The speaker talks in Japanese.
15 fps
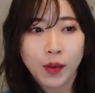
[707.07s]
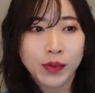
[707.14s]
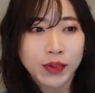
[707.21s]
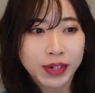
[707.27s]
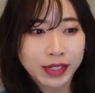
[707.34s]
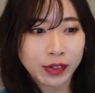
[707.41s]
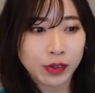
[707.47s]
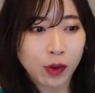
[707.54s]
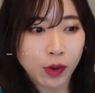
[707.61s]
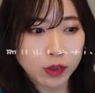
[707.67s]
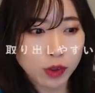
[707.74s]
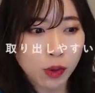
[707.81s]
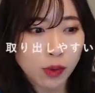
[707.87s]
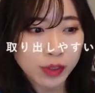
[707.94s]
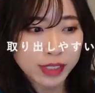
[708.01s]
本当にその
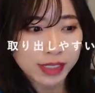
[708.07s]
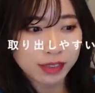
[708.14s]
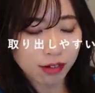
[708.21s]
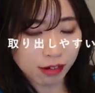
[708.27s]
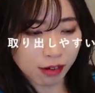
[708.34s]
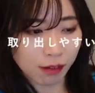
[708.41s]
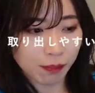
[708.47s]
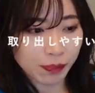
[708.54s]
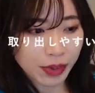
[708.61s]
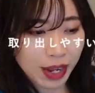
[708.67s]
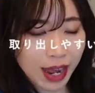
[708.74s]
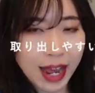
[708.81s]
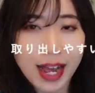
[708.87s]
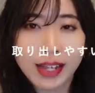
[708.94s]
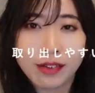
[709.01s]
掃除の
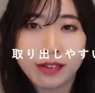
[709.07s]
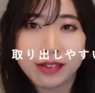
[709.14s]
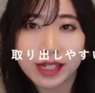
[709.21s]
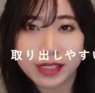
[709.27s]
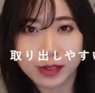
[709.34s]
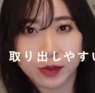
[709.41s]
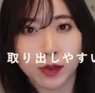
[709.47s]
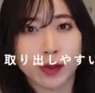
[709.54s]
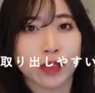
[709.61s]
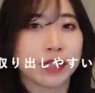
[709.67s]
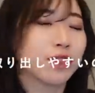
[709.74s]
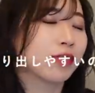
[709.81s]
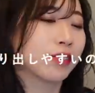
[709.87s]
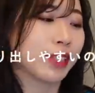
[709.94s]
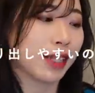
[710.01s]
ハードルがすごく
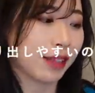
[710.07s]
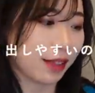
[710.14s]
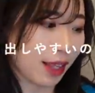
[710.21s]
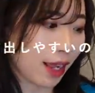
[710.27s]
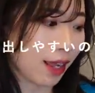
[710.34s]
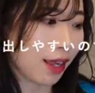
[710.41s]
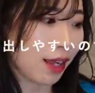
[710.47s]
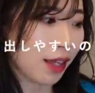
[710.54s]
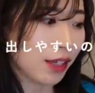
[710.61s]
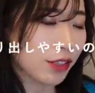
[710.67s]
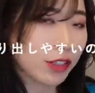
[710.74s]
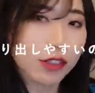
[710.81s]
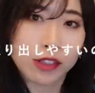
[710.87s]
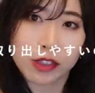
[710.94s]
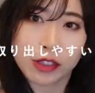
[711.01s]
低くなって
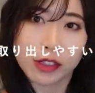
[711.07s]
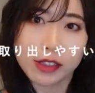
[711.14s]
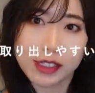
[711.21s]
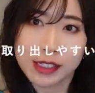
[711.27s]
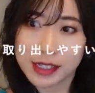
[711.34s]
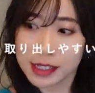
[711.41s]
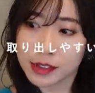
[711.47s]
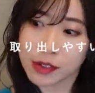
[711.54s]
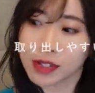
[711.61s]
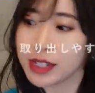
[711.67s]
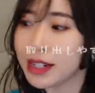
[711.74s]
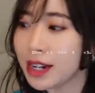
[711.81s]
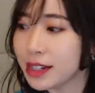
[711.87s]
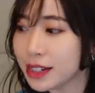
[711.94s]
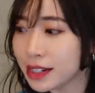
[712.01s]
すぐささっと
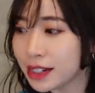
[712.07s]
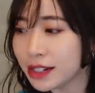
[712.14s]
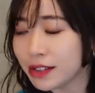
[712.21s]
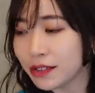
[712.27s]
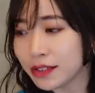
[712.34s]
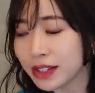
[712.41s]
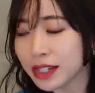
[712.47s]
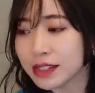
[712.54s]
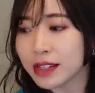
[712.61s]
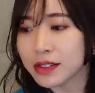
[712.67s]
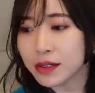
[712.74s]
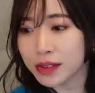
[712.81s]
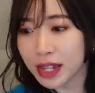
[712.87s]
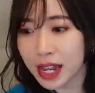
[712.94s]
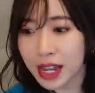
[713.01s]
きれいにできるようになった
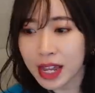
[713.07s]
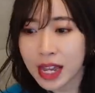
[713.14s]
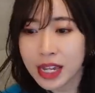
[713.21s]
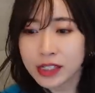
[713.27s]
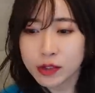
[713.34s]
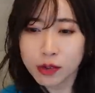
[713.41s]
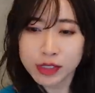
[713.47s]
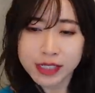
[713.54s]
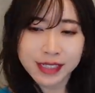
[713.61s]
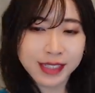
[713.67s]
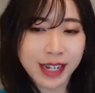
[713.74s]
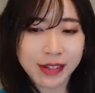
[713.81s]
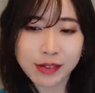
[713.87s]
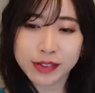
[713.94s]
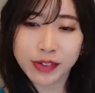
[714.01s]
ので掃除自
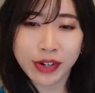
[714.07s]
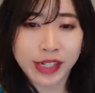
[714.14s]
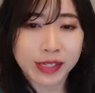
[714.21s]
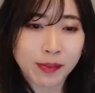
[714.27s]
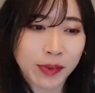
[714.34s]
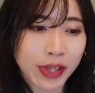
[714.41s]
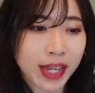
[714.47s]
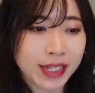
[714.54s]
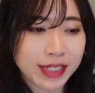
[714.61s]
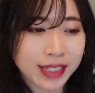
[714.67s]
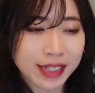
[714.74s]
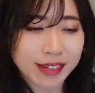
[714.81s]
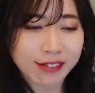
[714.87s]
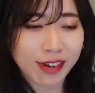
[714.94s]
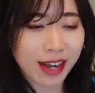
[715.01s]
体のストレスもない
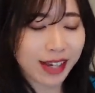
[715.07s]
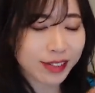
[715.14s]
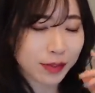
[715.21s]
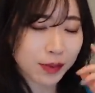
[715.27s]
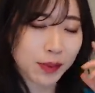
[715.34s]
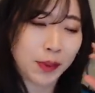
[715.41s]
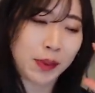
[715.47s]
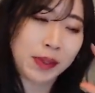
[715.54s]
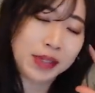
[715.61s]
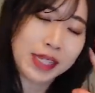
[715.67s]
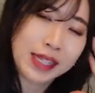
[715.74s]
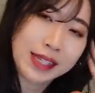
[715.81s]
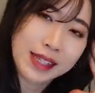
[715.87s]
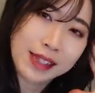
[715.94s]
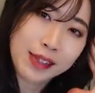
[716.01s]
しうわあそこ
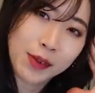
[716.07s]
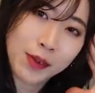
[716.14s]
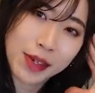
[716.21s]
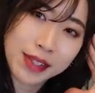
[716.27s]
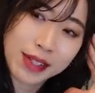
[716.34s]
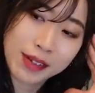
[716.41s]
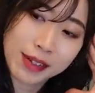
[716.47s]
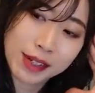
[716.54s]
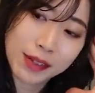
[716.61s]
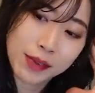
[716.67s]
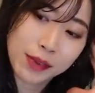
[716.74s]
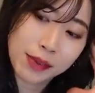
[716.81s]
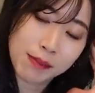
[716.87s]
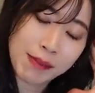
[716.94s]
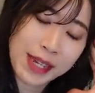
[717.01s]
汚れてるけ
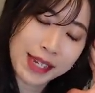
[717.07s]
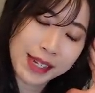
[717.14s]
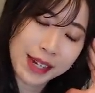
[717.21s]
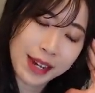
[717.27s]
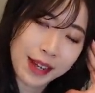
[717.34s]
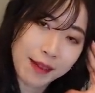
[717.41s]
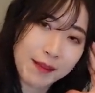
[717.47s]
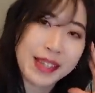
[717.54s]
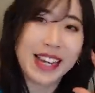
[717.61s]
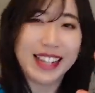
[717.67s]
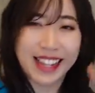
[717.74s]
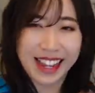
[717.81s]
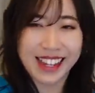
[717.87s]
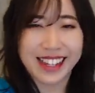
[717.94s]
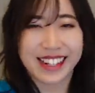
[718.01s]
どまあいっかみた
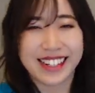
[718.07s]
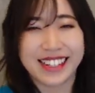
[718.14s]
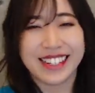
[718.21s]
いな